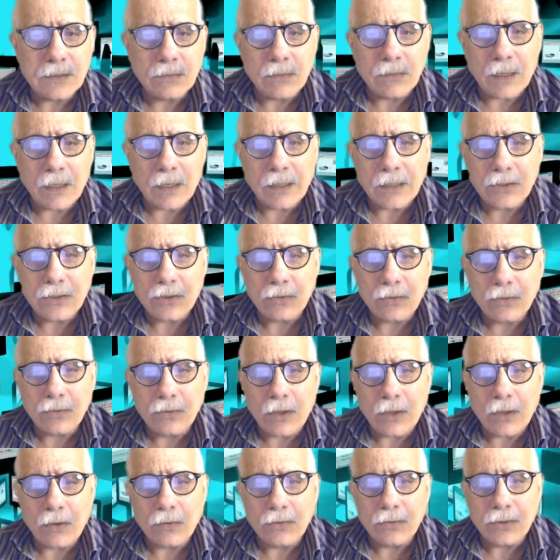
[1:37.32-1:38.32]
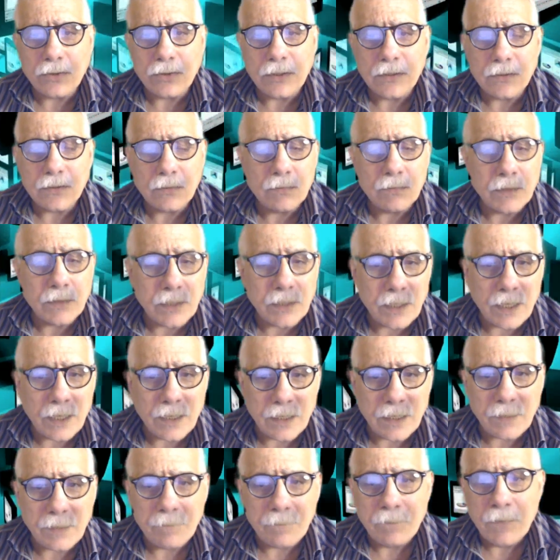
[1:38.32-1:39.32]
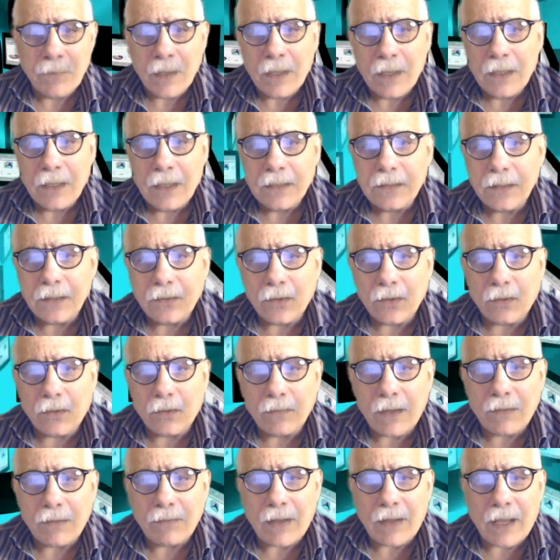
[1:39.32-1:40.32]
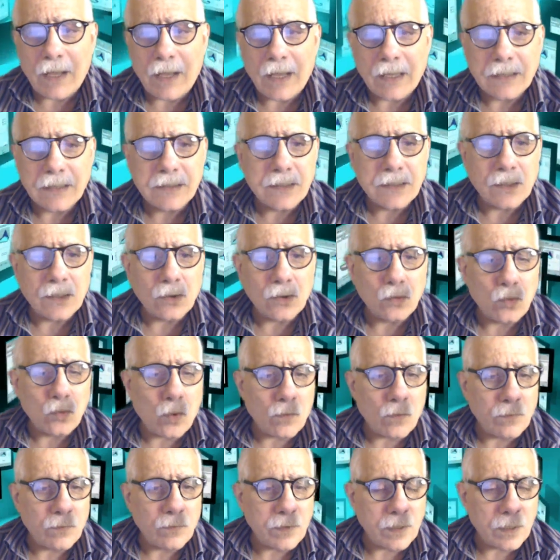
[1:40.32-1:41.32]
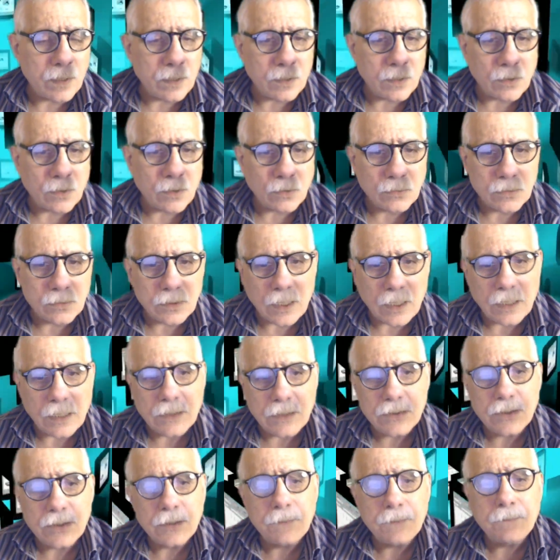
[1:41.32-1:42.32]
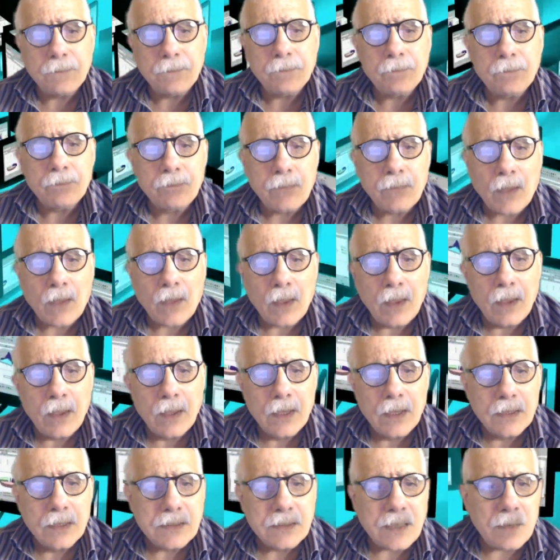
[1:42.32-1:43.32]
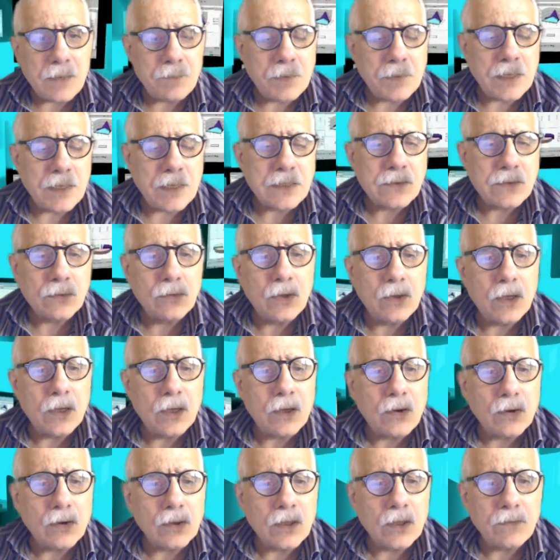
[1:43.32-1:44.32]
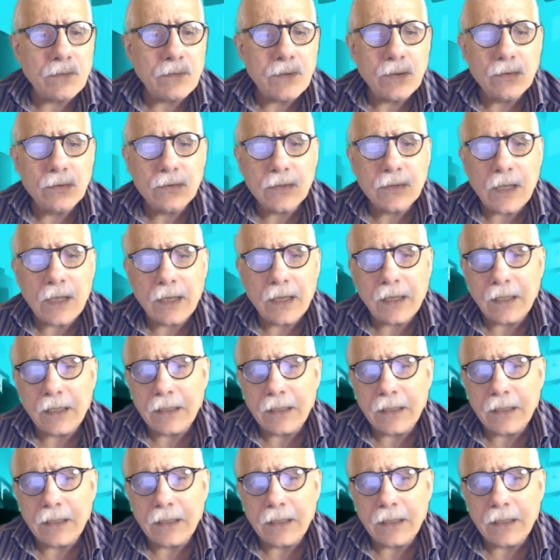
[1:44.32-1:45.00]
nessuna regione oggi, insomma ieri, si trovava a zero nuovi eh, contagi. Sempre sul coronavirus